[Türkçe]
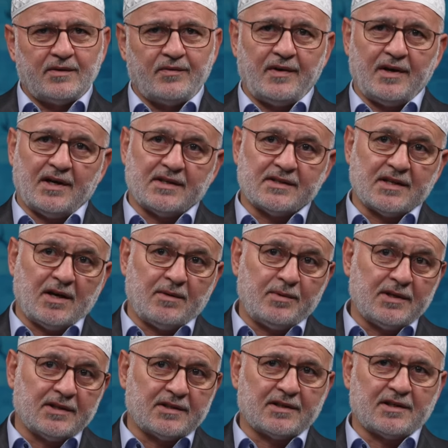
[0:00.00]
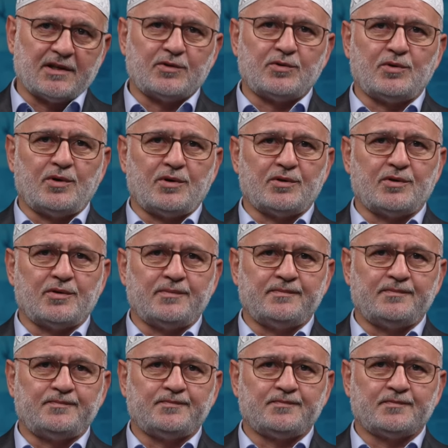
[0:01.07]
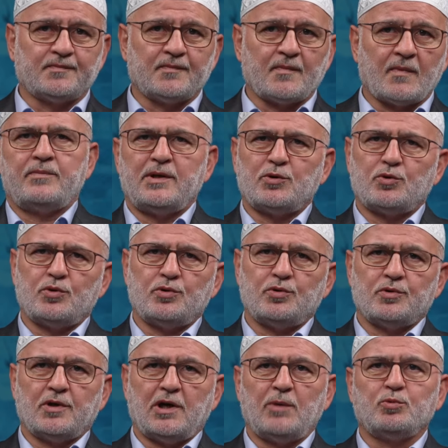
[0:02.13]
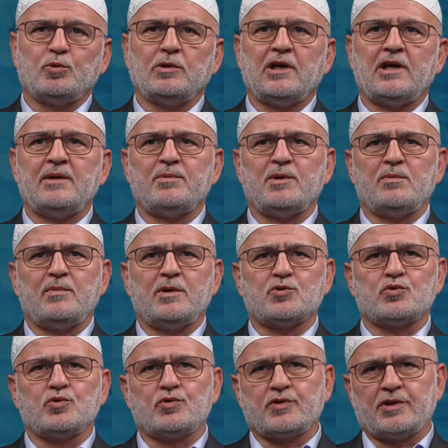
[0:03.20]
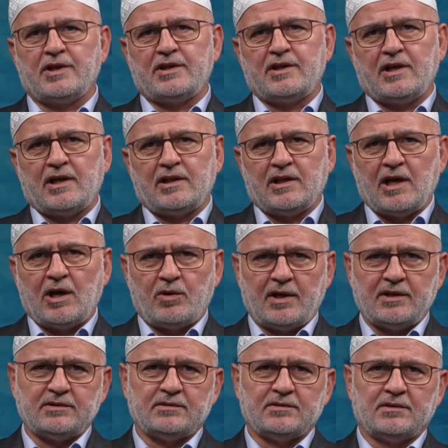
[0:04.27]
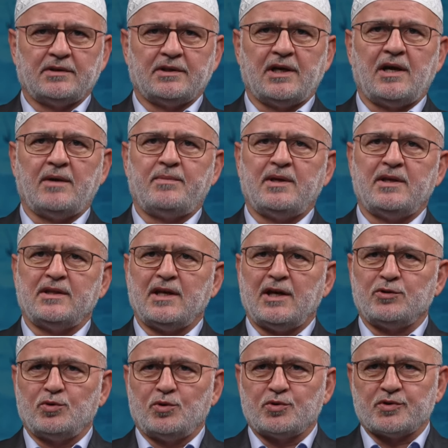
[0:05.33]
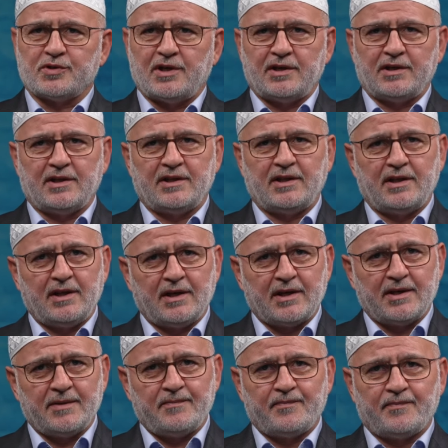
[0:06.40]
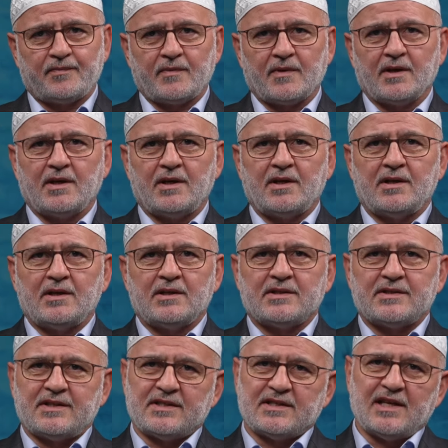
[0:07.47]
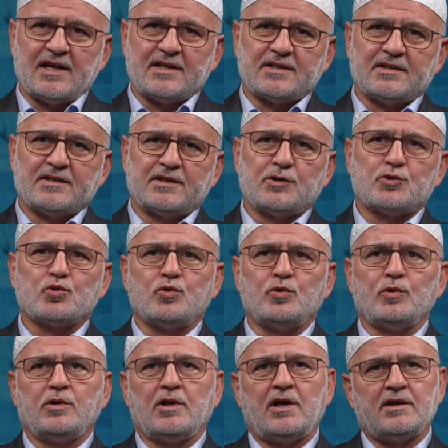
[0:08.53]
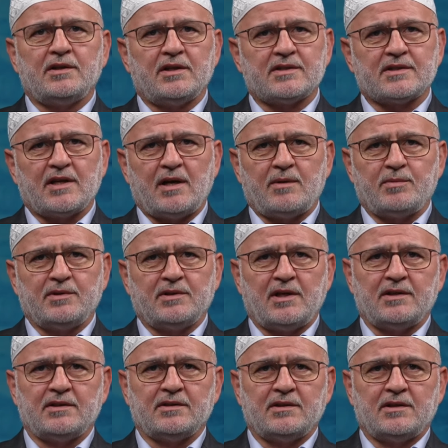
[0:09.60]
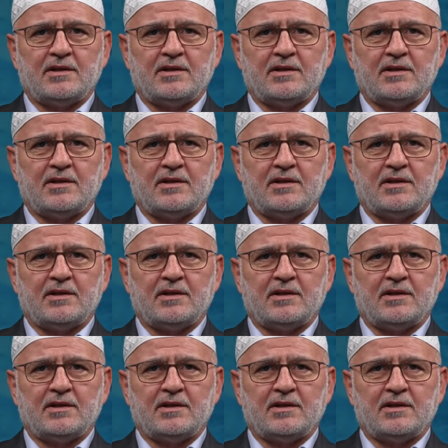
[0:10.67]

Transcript: ve azabı hatırlatıyordu.'' Bir gün Abdullah İbni Mesud radıyallahu an tabiinden dostlarına dedi ki sizler Resulullah'ın ashabından